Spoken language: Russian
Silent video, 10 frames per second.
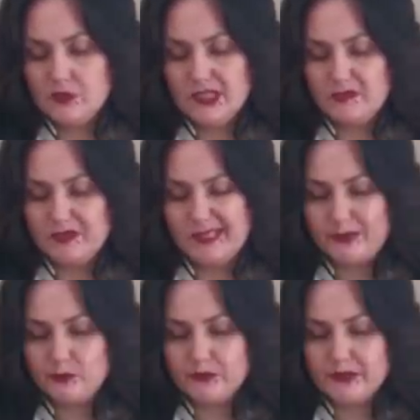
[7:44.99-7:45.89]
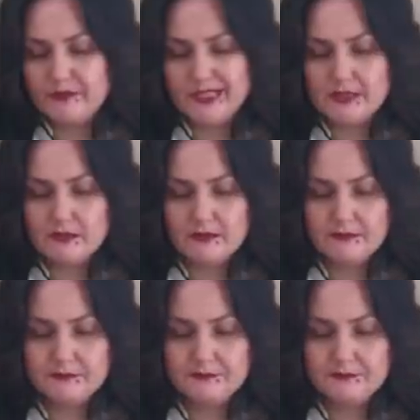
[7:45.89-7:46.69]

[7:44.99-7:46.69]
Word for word: чем она тут связана?